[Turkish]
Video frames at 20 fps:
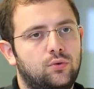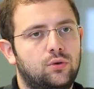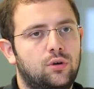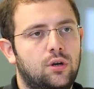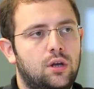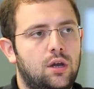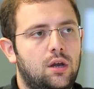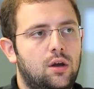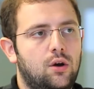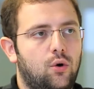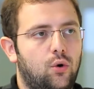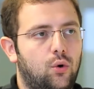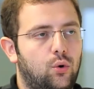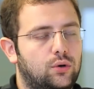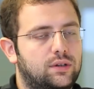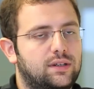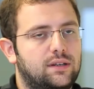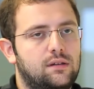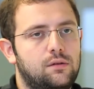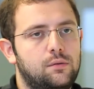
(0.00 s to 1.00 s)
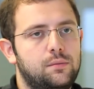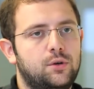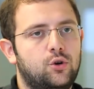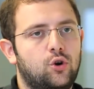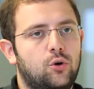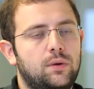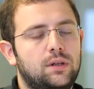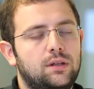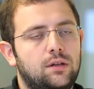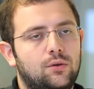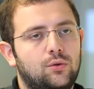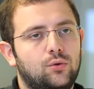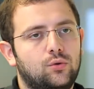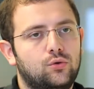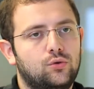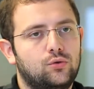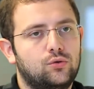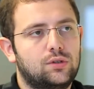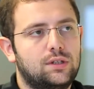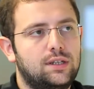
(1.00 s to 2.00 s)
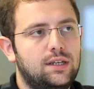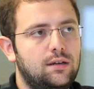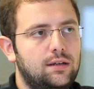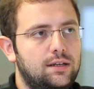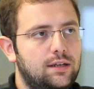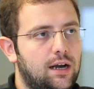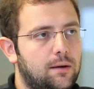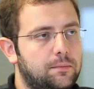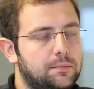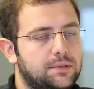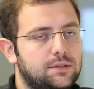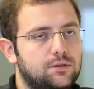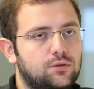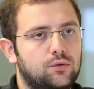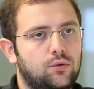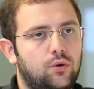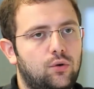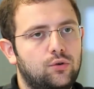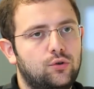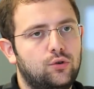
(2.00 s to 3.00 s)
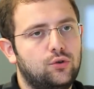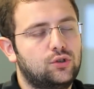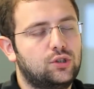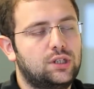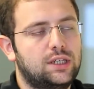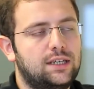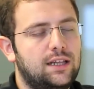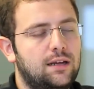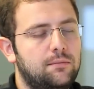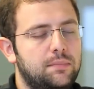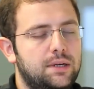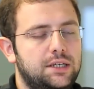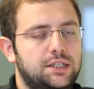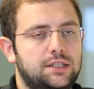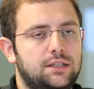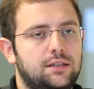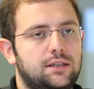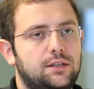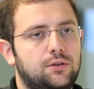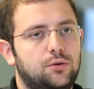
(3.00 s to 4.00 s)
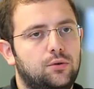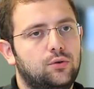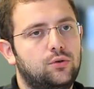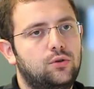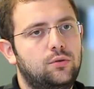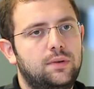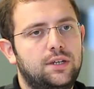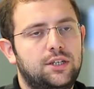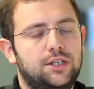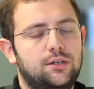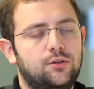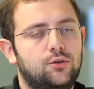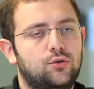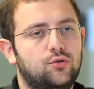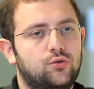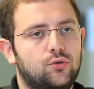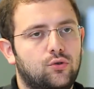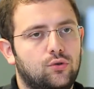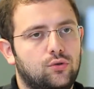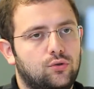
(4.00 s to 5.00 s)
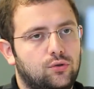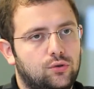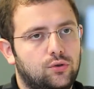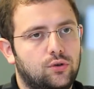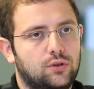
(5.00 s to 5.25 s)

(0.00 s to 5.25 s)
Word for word: Bu ortalama bir komedyen olduğunuzu değil, yaptığınız 10 gösteriden 5'inin iyi olduğunu, 5'inin kötü olduğunu